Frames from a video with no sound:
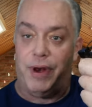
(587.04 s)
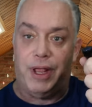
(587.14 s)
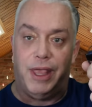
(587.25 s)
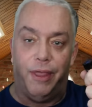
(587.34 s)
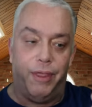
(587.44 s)

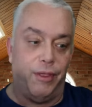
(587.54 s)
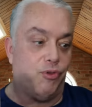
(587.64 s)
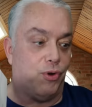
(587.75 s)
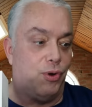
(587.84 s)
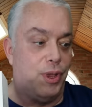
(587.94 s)
aquí
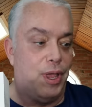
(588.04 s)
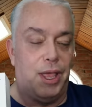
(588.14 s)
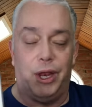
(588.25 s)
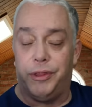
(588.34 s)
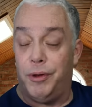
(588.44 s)
adentro.
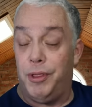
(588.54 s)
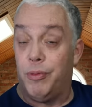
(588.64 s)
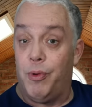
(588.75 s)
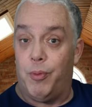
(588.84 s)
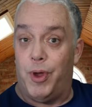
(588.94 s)
El sonido es
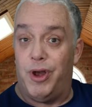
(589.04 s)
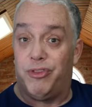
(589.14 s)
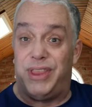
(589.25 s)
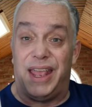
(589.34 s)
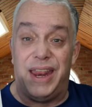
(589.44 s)
muy bueno
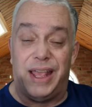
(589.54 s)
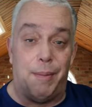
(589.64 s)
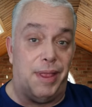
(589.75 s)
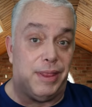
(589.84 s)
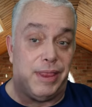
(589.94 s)

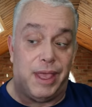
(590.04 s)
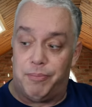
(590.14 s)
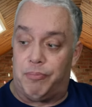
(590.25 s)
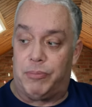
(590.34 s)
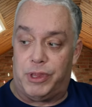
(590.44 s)

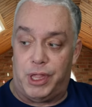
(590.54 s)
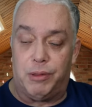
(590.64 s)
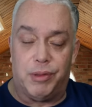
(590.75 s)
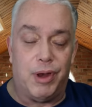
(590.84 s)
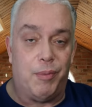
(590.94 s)
técnicamente, sí,
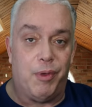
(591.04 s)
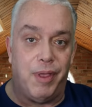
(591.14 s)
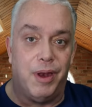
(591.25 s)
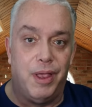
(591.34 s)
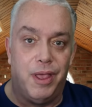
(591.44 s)
suena muy
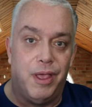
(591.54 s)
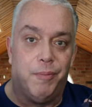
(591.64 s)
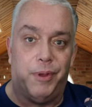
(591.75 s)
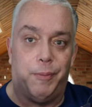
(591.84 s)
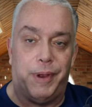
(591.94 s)
bien,
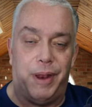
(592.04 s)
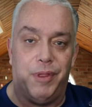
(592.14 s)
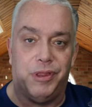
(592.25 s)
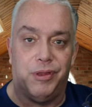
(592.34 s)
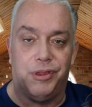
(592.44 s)
pero para
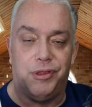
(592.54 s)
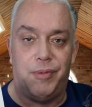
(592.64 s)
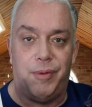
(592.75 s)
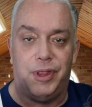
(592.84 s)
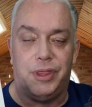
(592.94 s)
mí son
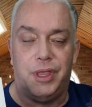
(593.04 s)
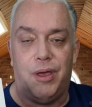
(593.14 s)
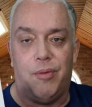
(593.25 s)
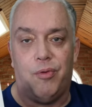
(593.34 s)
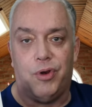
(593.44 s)
sumamente
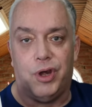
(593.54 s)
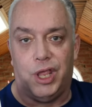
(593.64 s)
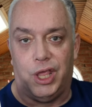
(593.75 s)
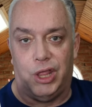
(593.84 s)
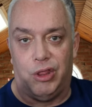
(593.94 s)

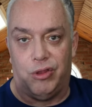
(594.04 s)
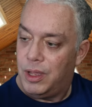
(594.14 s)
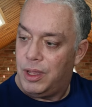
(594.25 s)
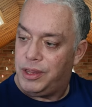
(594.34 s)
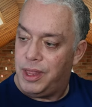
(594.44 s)

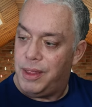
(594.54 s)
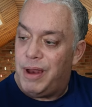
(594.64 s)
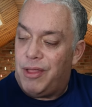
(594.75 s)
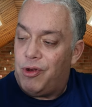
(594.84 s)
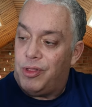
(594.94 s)
aburridas. Sí, de
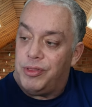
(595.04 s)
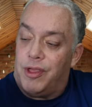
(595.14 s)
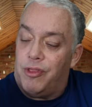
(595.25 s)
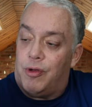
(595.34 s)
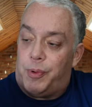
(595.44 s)
verdad no lo
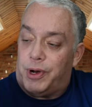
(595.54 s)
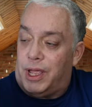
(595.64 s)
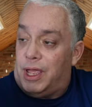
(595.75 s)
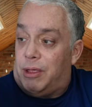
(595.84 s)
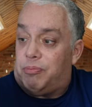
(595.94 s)
entiendo
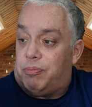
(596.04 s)
porque